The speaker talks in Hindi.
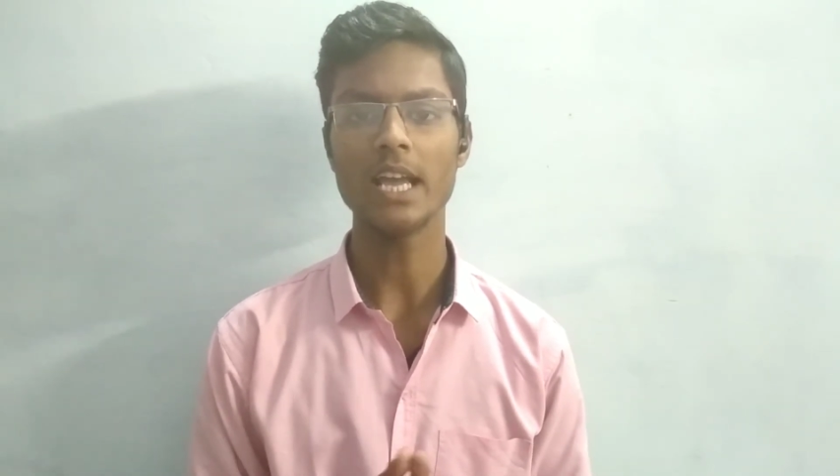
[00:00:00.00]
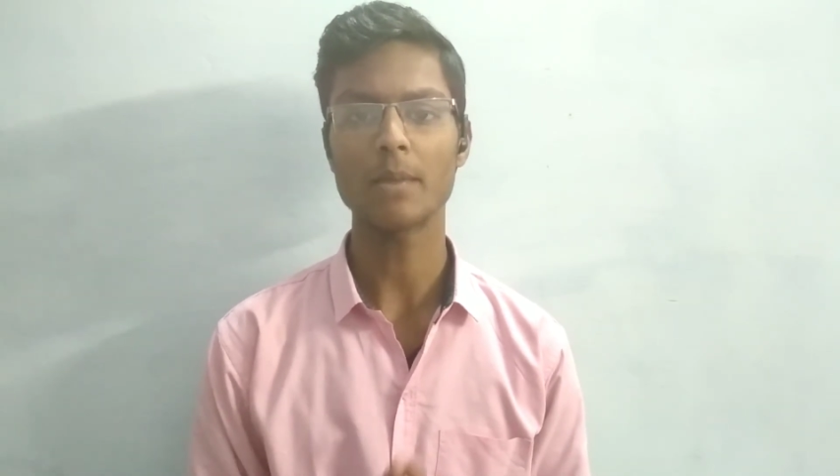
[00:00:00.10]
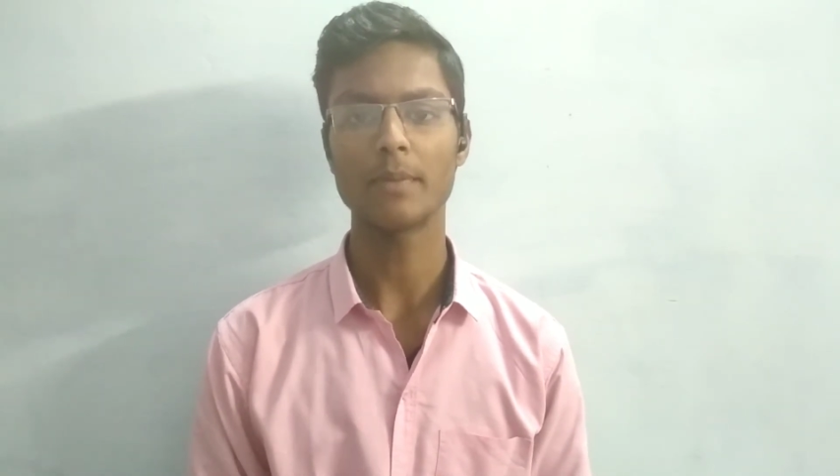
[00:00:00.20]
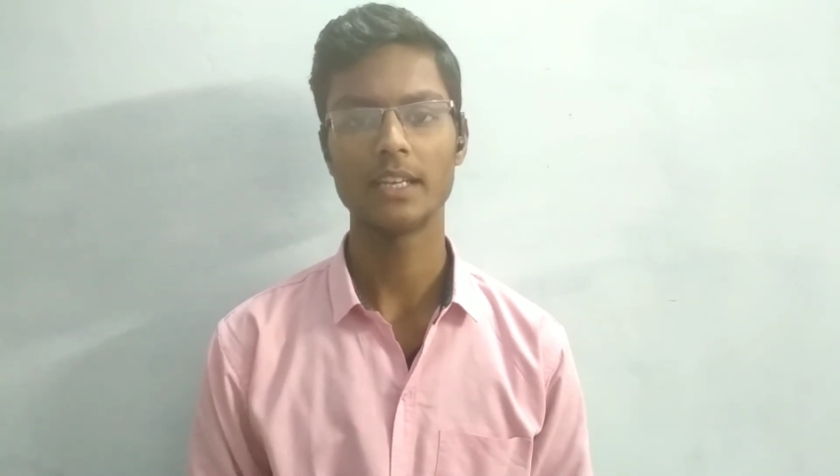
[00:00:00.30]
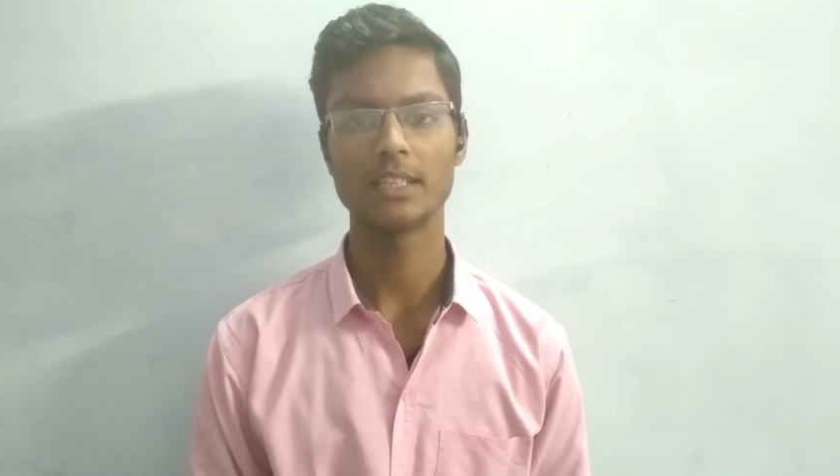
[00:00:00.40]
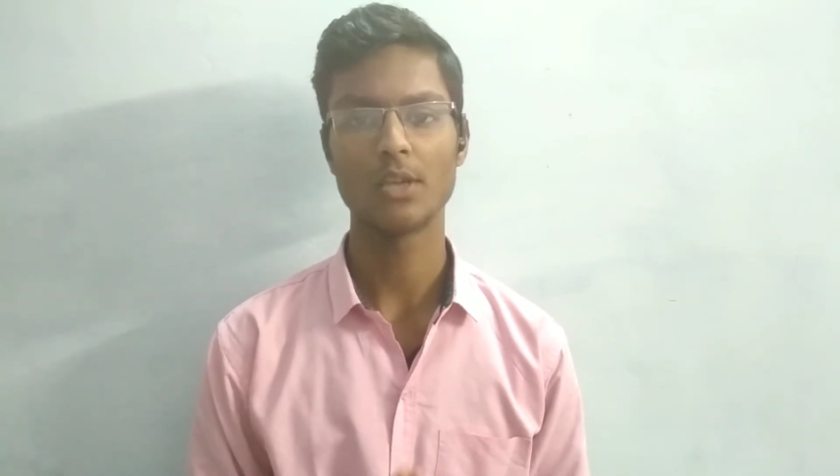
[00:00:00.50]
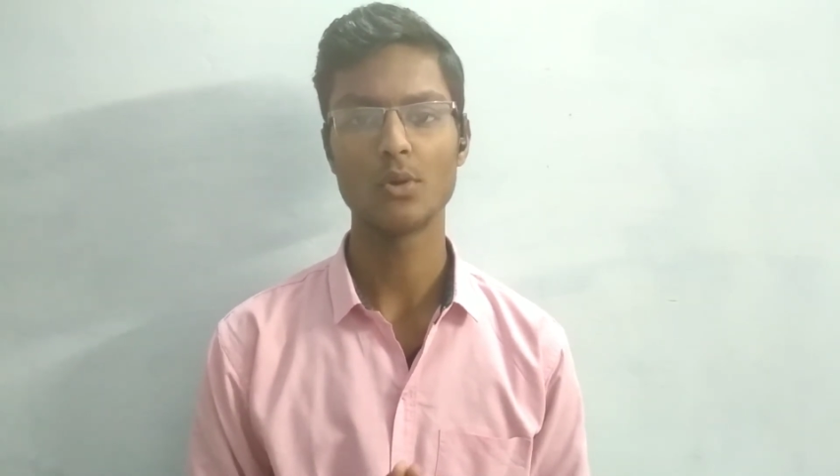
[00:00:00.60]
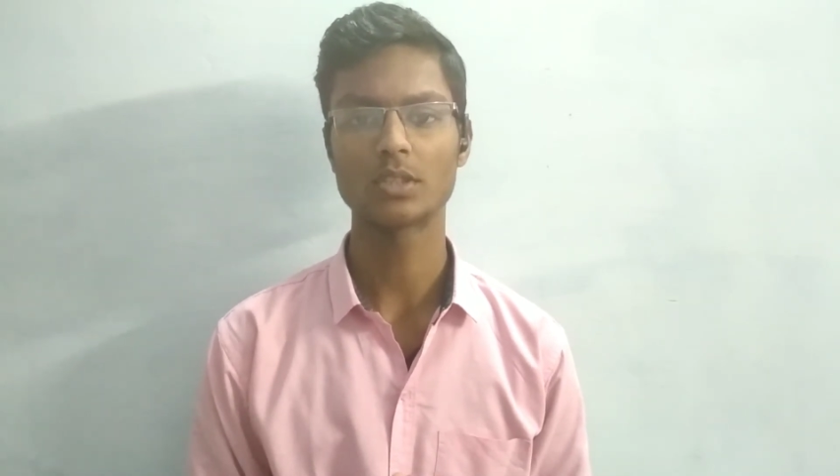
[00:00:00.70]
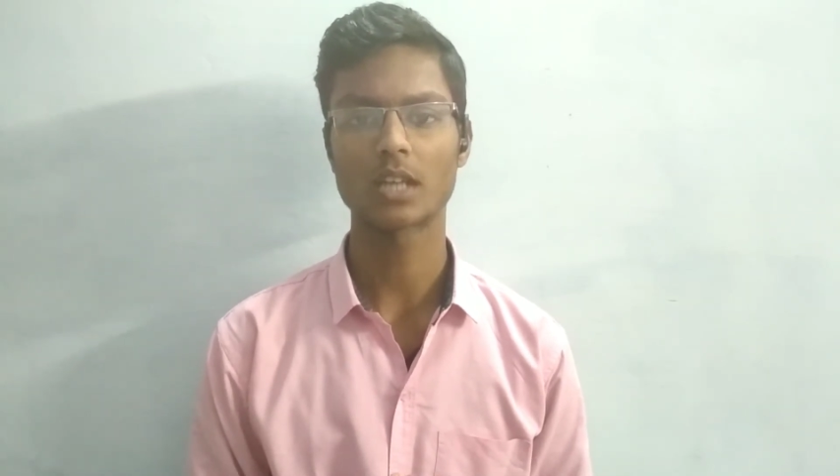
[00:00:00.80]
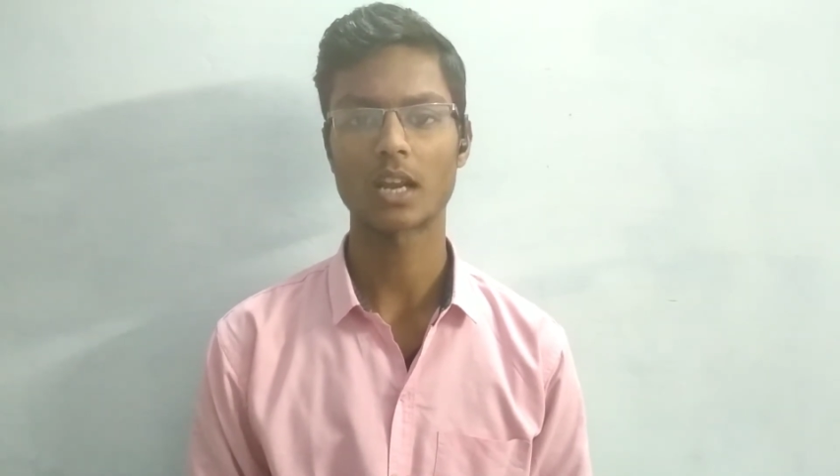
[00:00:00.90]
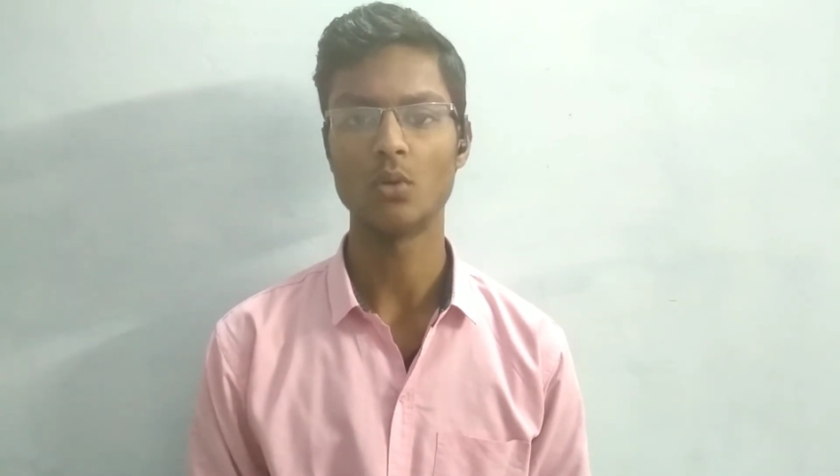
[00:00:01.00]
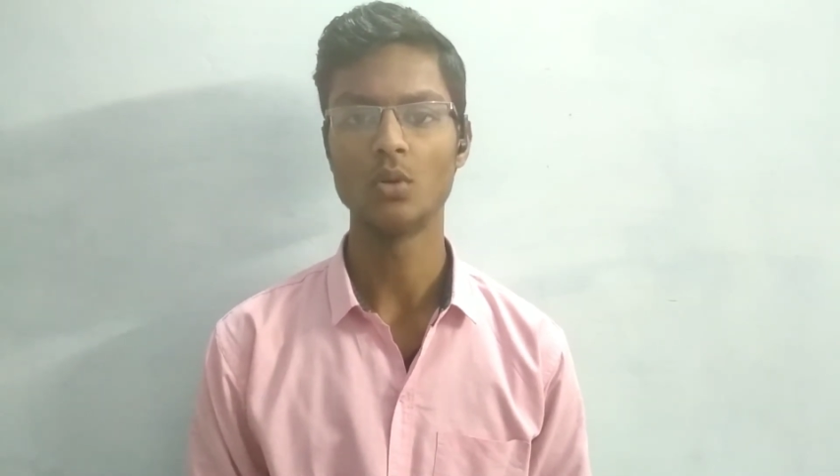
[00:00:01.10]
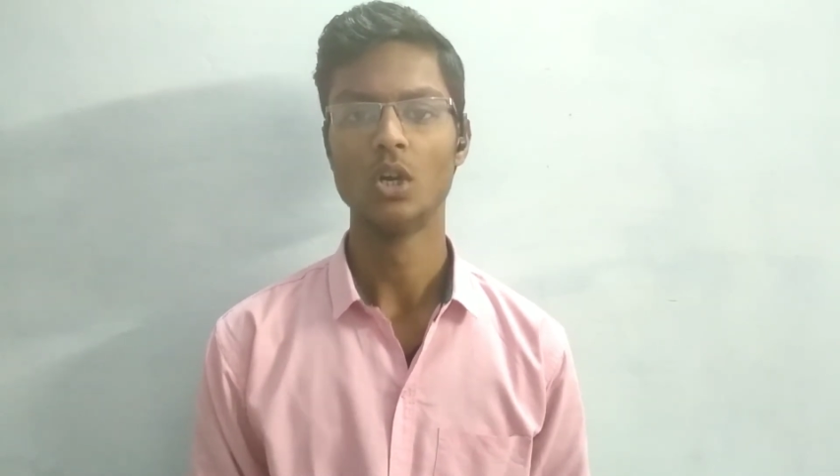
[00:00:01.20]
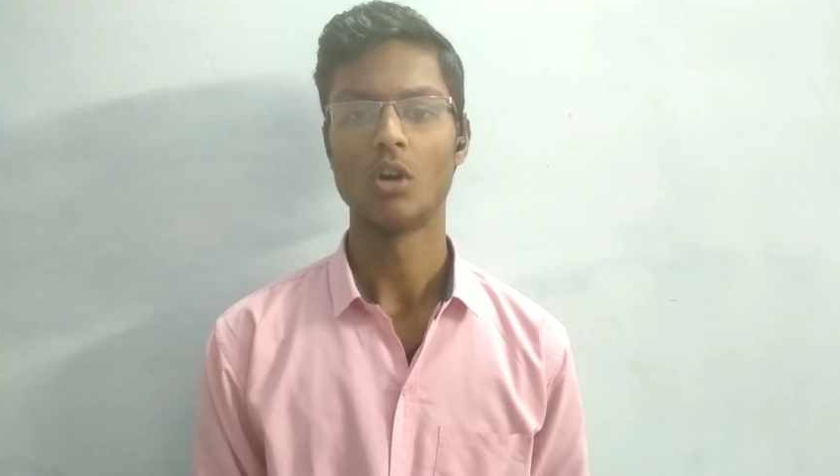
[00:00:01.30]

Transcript: एक महीने से यूज कर रहा हूं